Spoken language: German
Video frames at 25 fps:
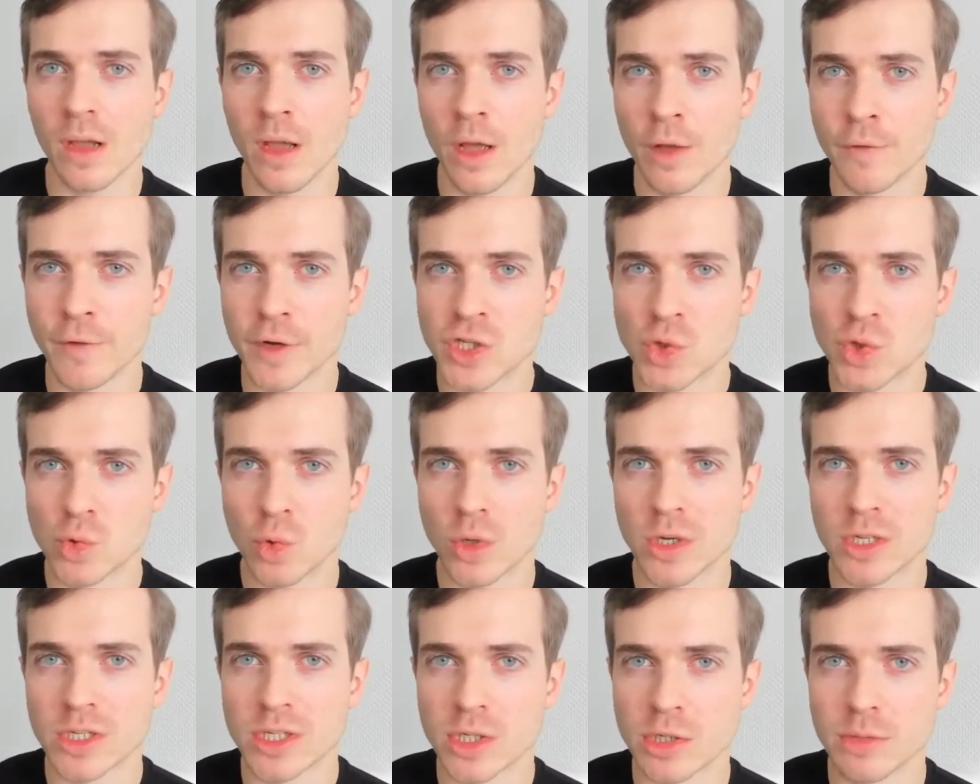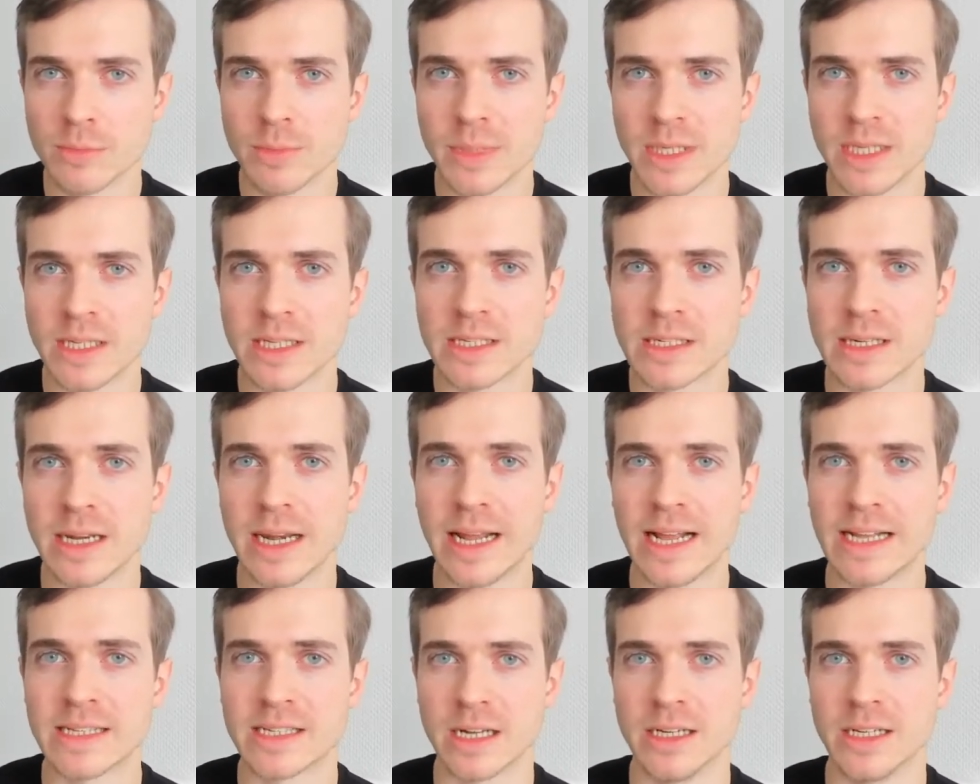Versuch es zumindest
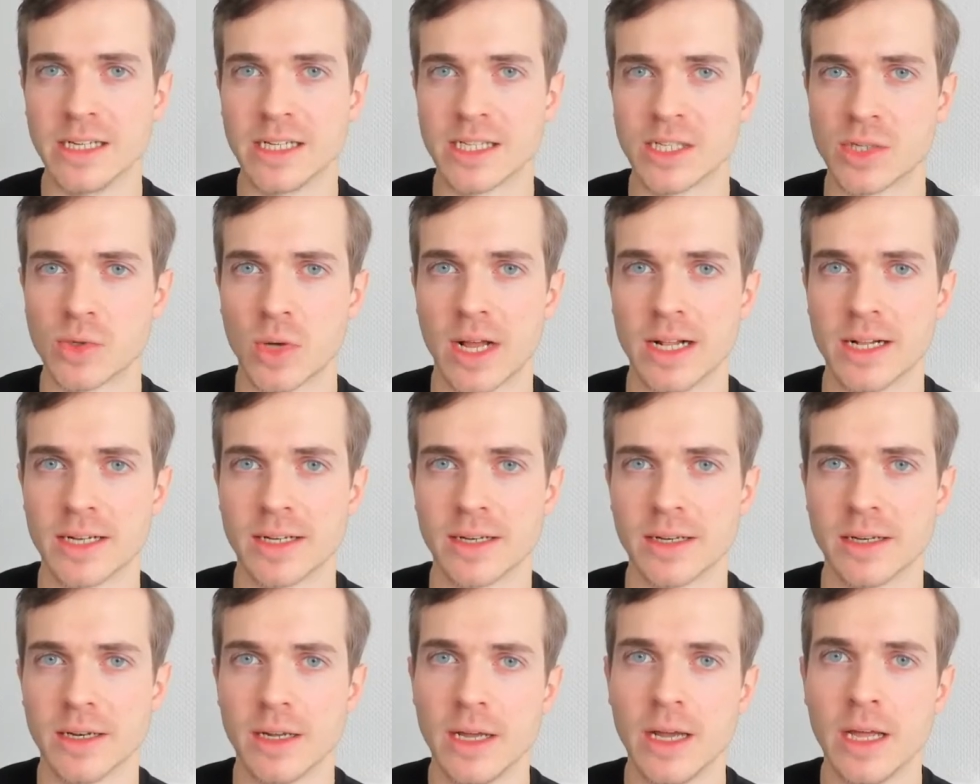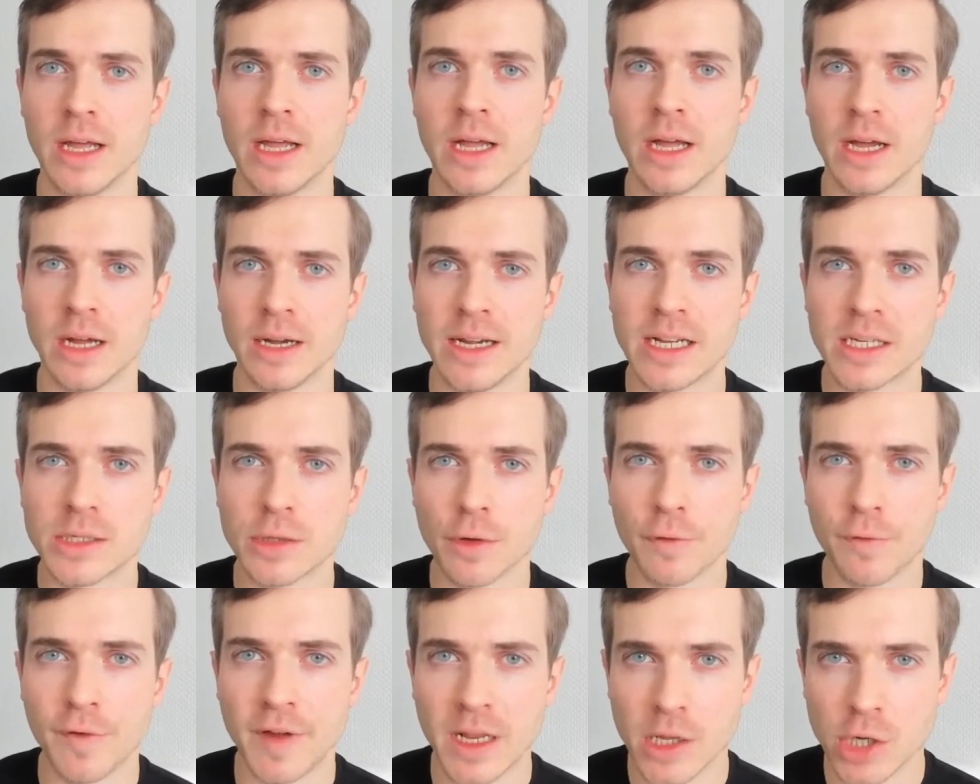leserlich zu halten. Nicht
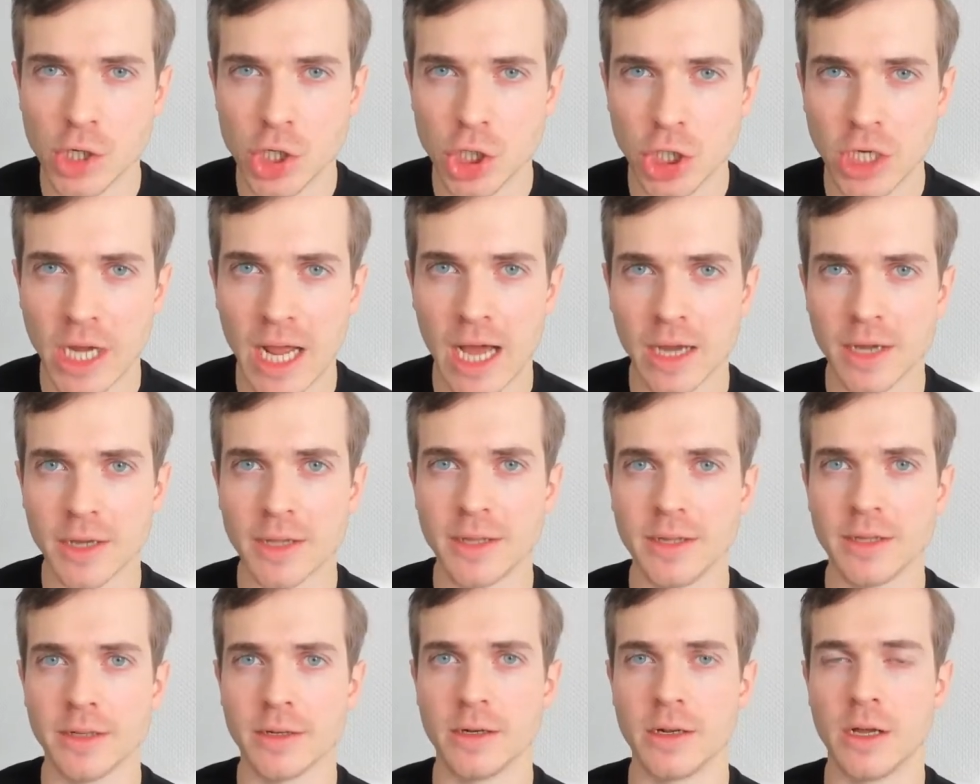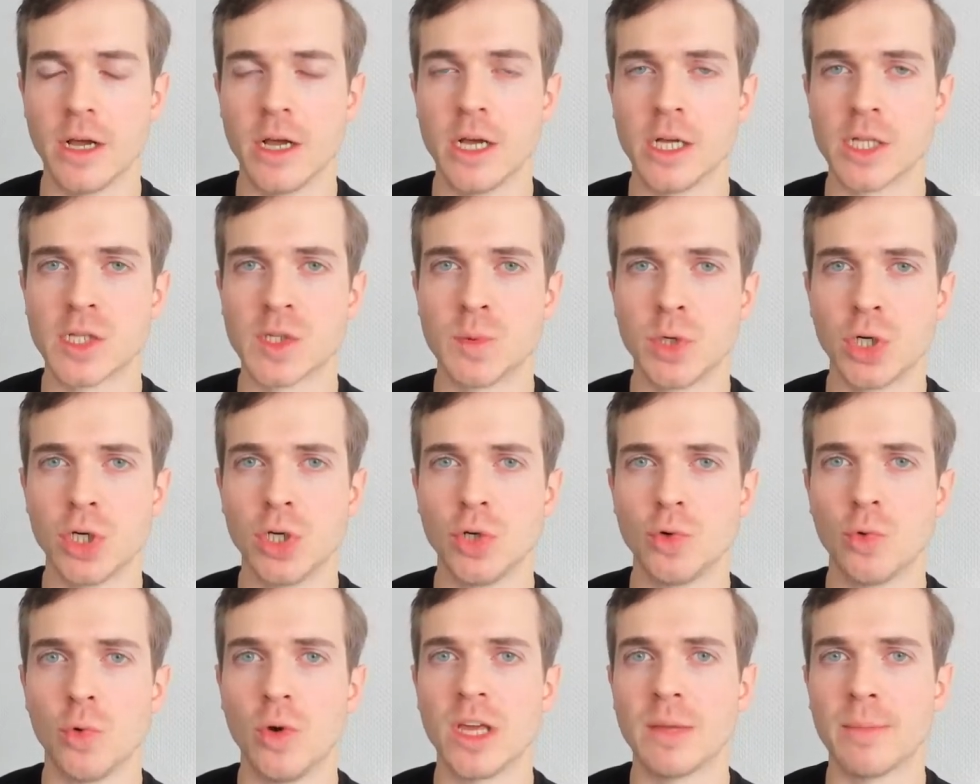so viele Sternchen.
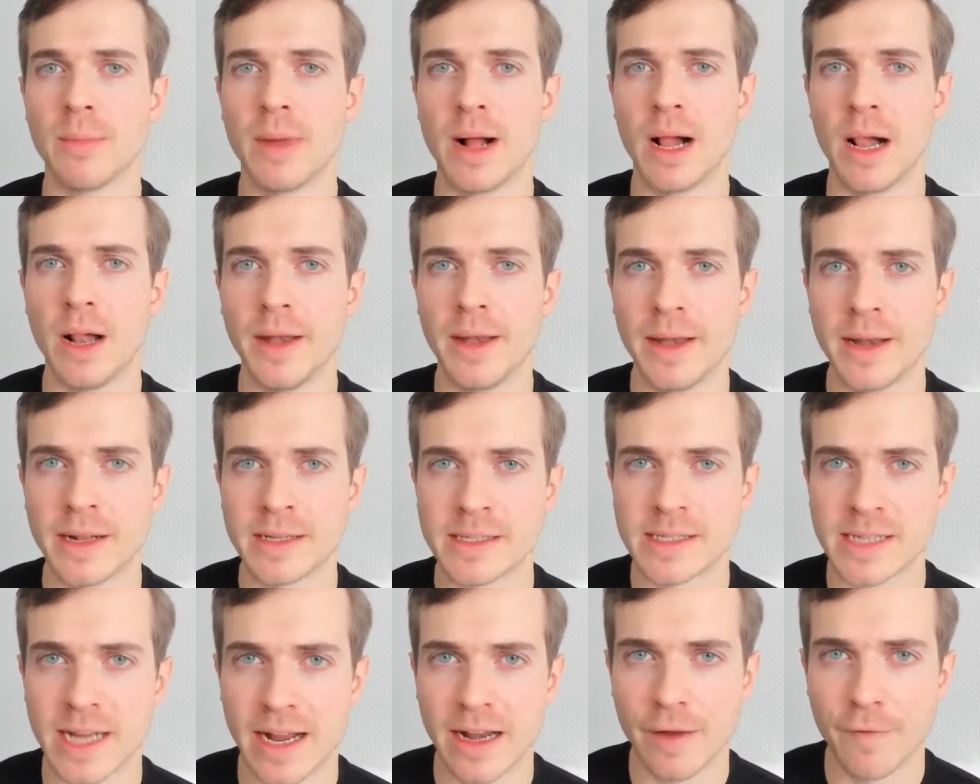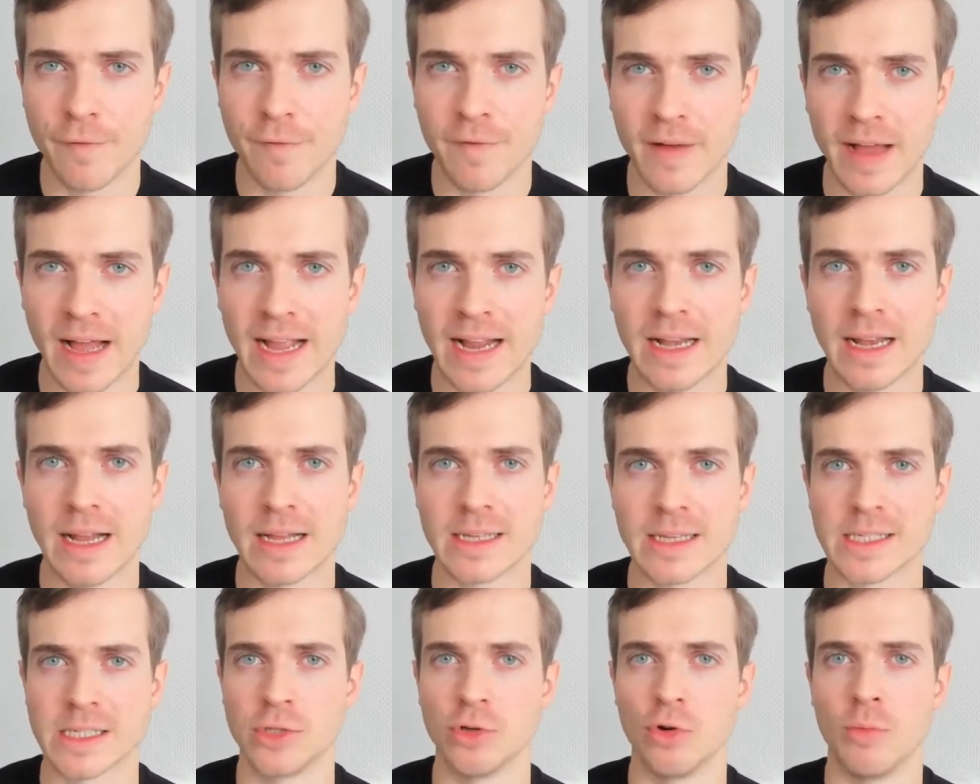Zwischendurch mal eine Zeile
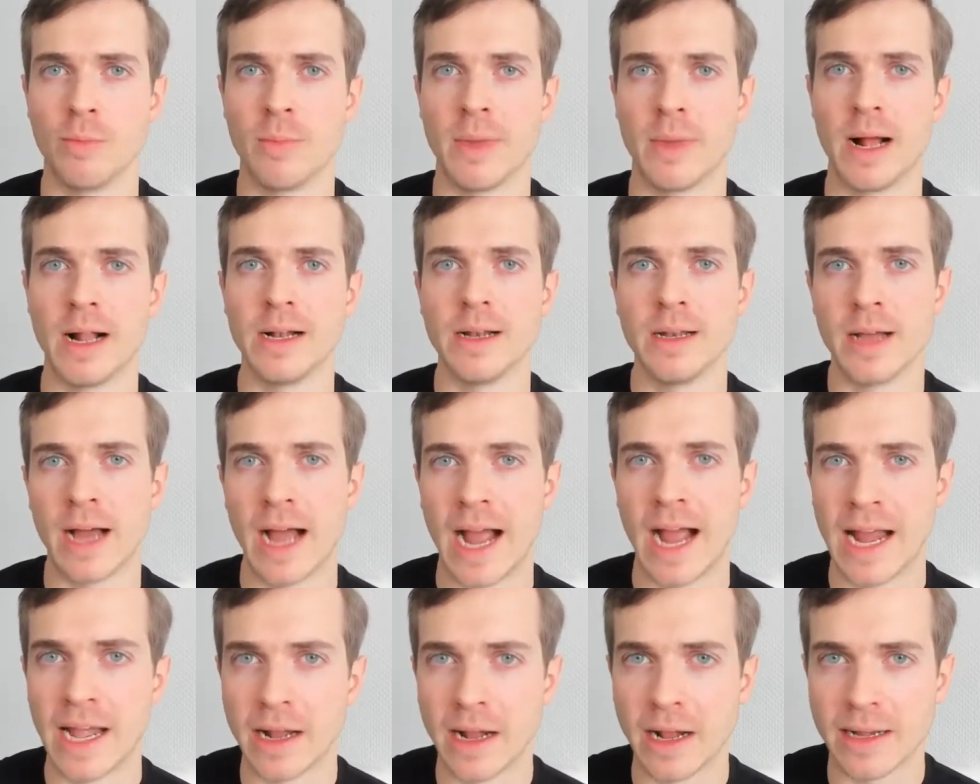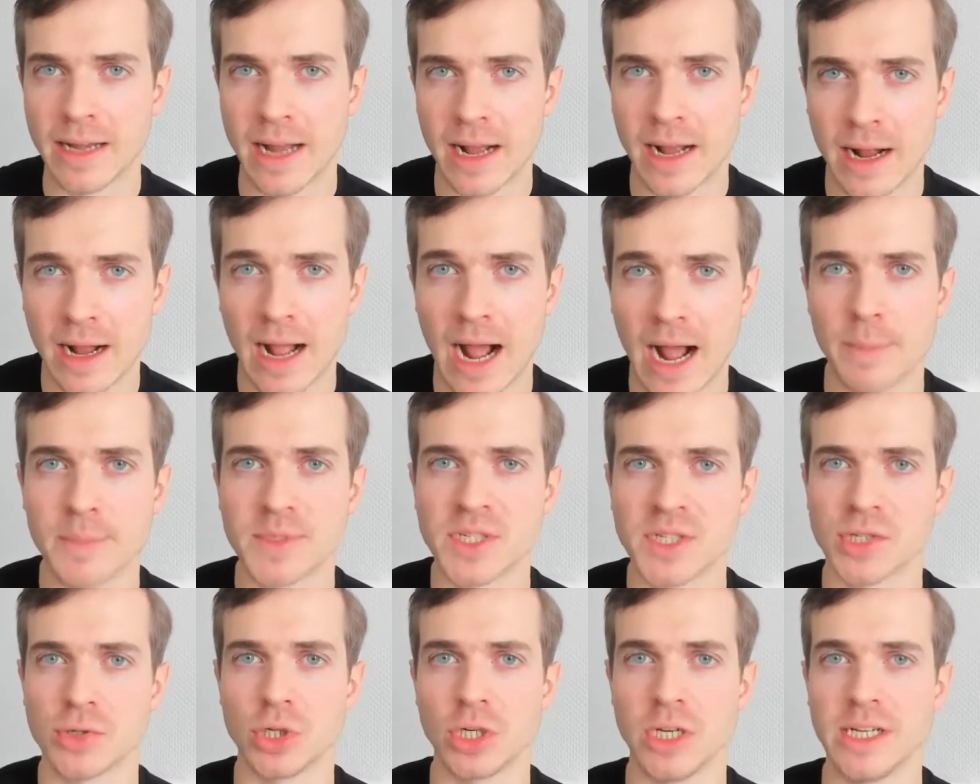freilassen, um mal einen Gedanken
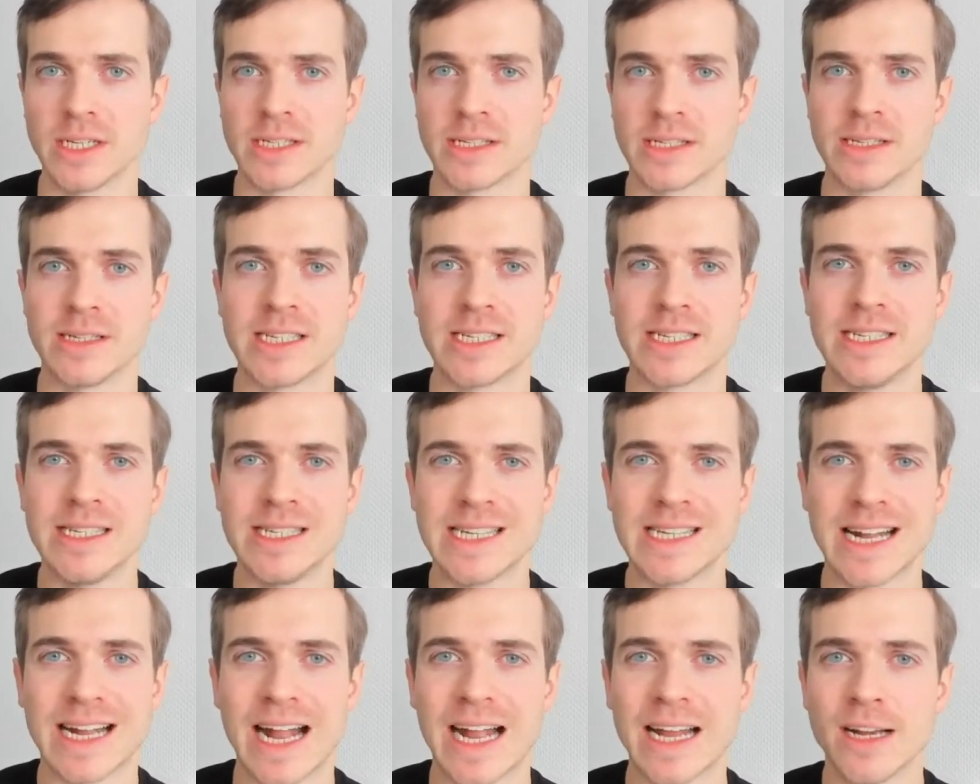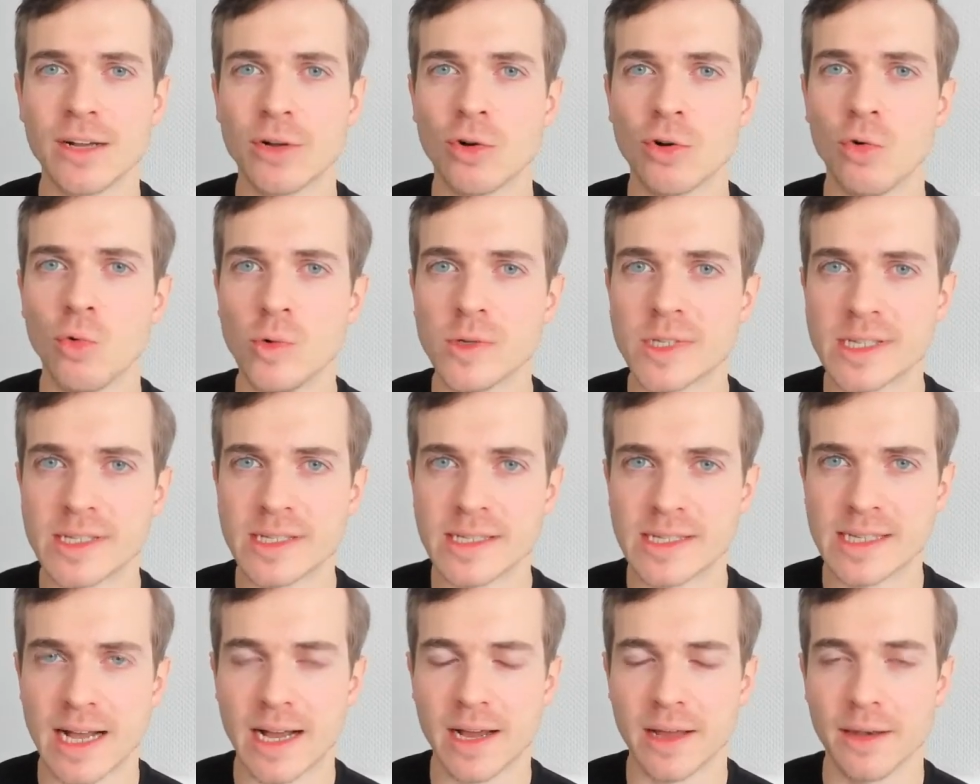abzuschließen. Das sind ja keine
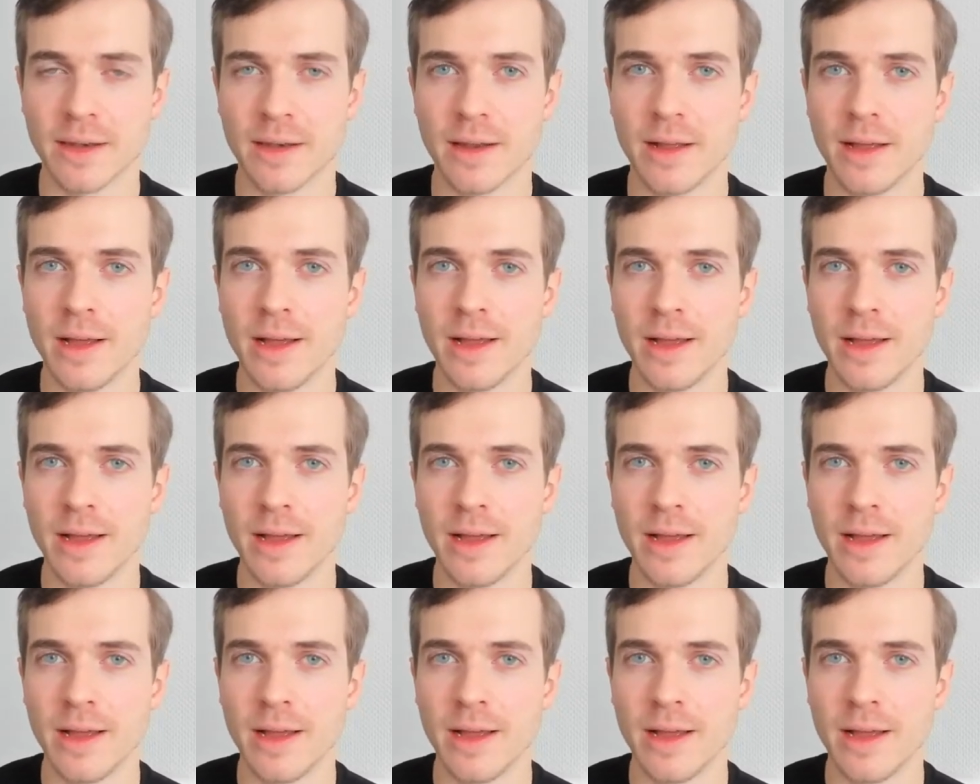großen Sachen.